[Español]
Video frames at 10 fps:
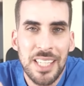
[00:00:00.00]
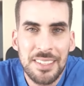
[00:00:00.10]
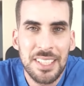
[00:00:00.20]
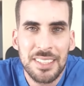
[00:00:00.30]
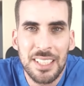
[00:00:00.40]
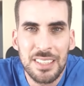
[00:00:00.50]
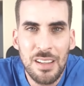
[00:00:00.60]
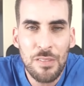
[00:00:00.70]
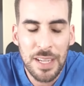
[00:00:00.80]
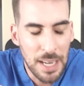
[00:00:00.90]
evidencia
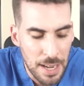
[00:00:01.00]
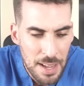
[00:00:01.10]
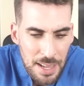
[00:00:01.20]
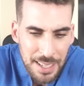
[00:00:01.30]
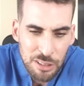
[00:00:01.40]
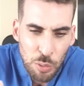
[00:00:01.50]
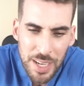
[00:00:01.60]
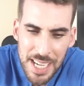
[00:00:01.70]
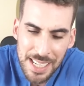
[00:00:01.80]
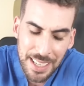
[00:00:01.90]
científica que
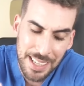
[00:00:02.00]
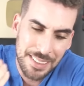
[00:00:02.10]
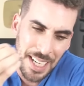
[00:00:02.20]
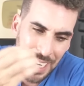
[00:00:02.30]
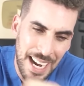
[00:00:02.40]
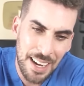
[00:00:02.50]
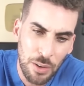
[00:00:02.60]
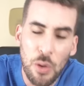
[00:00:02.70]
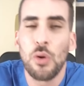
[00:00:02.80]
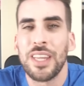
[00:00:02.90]
sugiera que
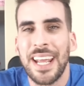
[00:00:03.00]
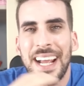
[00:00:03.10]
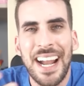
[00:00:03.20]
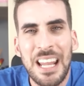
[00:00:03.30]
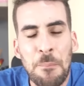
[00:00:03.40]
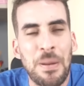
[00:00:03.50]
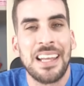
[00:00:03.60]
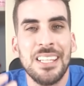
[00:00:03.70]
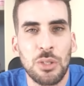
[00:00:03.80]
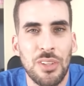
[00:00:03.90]
sacar o dejar el
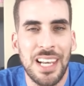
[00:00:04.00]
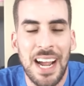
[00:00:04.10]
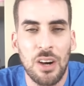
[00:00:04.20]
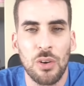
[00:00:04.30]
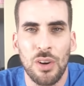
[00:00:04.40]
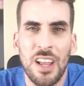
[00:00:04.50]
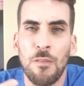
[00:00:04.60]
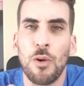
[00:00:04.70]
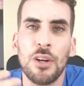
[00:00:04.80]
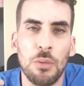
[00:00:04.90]
palito del ajo es
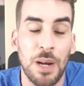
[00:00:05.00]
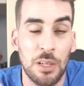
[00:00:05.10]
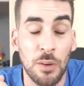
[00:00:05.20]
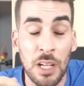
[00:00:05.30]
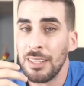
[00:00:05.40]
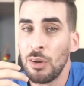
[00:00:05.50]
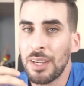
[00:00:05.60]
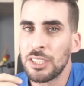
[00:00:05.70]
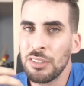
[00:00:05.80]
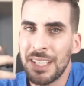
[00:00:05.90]
bueno o malo. Lo
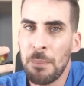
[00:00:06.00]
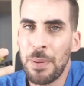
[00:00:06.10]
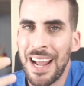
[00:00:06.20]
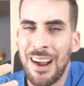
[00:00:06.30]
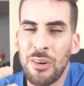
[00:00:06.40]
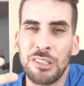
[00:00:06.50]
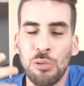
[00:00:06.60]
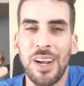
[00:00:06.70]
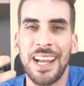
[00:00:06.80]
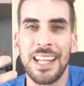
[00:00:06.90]
que yo siempre hago es
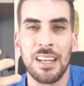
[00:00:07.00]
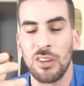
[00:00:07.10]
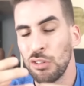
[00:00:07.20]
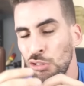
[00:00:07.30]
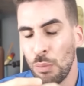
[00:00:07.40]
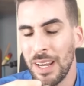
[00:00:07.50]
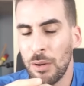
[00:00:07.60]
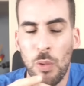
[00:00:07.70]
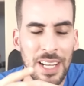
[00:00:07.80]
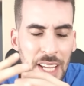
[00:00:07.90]
sugerir
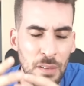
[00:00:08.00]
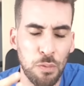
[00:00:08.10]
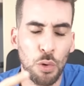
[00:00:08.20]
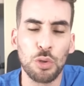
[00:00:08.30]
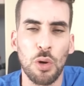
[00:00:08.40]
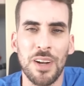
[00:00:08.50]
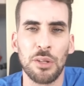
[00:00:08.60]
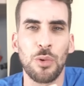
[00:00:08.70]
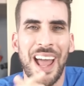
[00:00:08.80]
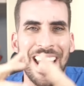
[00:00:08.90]
consumir cualquier fruto o
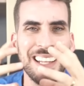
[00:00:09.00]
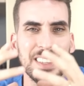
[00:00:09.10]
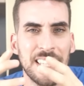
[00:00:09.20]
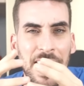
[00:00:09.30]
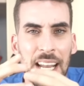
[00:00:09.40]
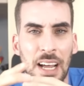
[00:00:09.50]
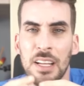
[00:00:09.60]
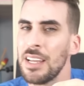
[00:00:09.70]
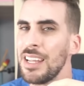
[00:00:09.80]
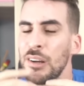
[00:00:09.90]
verdura entera,
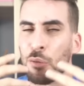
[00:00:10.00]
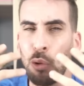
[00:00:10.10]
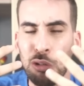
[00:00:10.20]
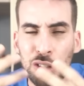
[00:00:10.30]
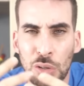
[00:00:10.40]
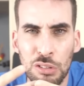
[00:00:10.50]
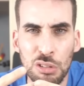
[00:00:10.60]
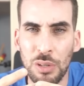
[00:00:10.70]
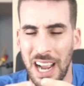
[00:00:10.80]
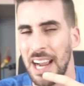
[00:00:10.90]
incluso con
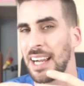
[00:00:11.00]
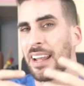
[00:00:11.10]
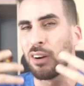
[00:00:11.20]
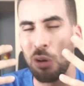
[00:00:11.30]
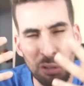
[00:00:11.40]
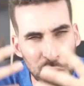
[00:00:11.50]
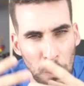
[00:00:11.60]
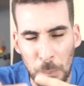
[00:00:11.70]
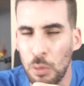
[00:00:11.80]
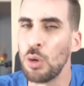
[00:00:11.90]
su cáscara, con
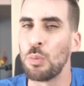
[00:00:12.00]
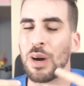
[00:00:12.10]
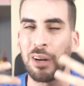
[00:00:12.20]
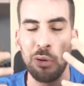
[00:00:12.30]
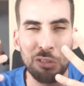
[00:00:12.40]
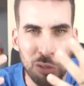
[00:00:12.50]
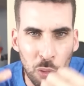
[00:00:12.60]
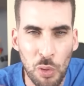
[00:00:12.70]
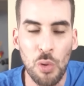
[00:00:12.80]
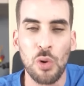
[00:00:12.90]
su pulpa, con su
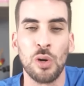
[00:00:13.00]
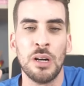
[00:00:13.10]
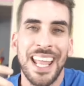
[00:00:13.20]
jugo.